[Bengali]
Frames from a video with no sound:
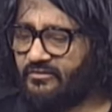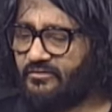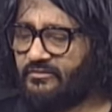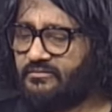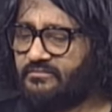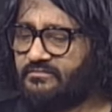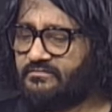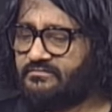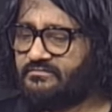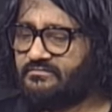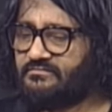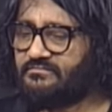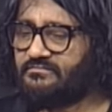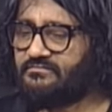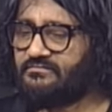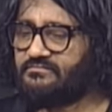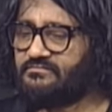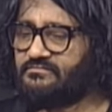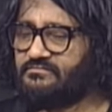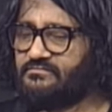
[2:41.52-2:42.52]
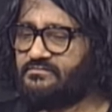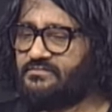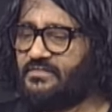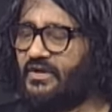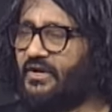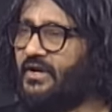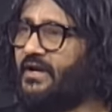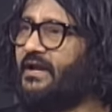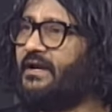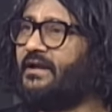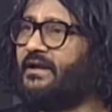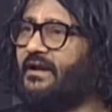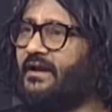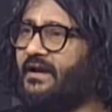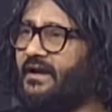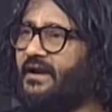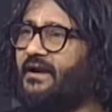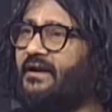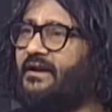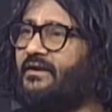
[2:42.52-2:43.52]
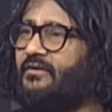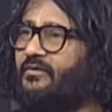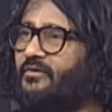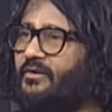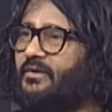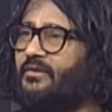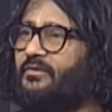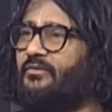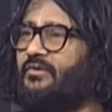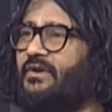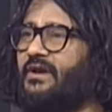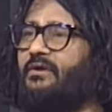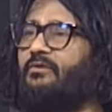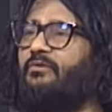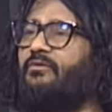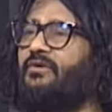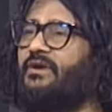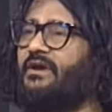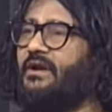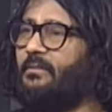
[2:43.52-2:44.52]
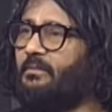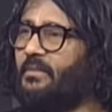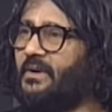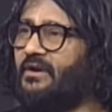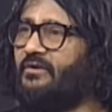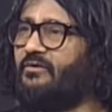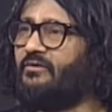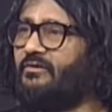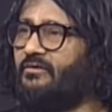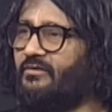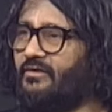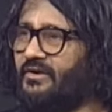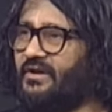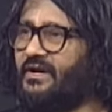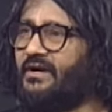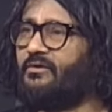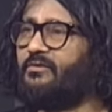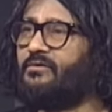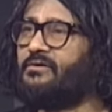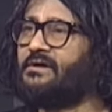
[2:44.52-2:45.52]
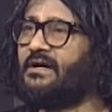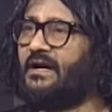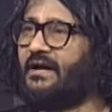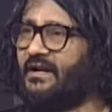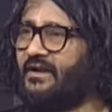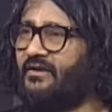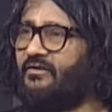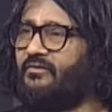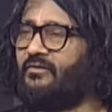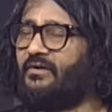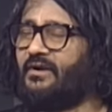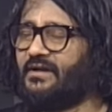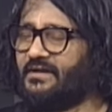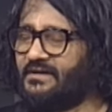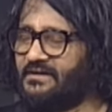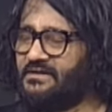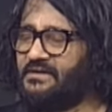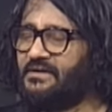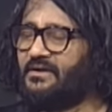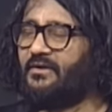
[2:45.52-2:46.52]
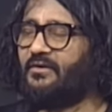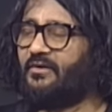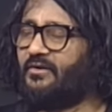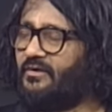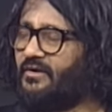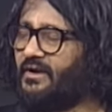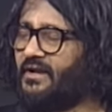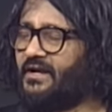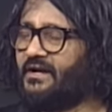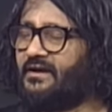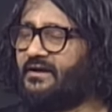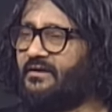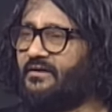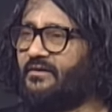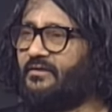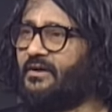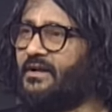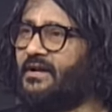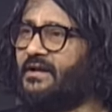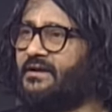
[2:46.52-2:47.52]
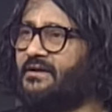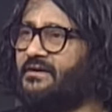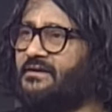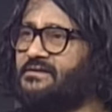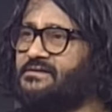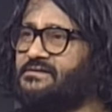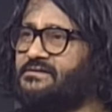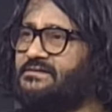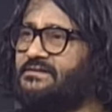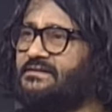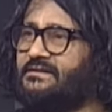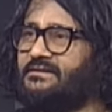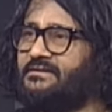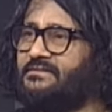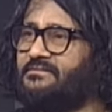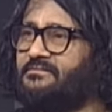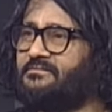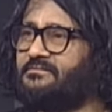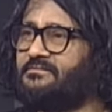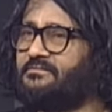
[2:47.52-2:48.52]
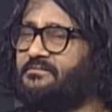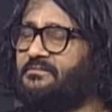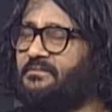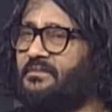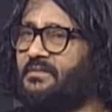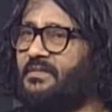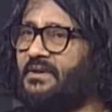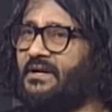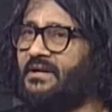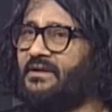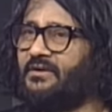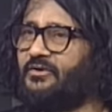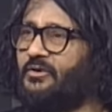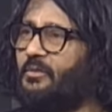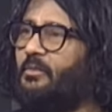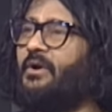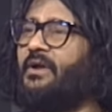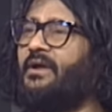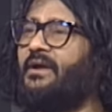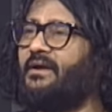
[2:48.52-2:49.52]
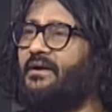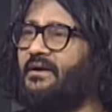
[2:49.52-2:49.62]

তো এই এটার জন্য তো যে কোনো শিল্পীর জন্য যে কোনো গানের জন্য অনেক অনেক মানে সময়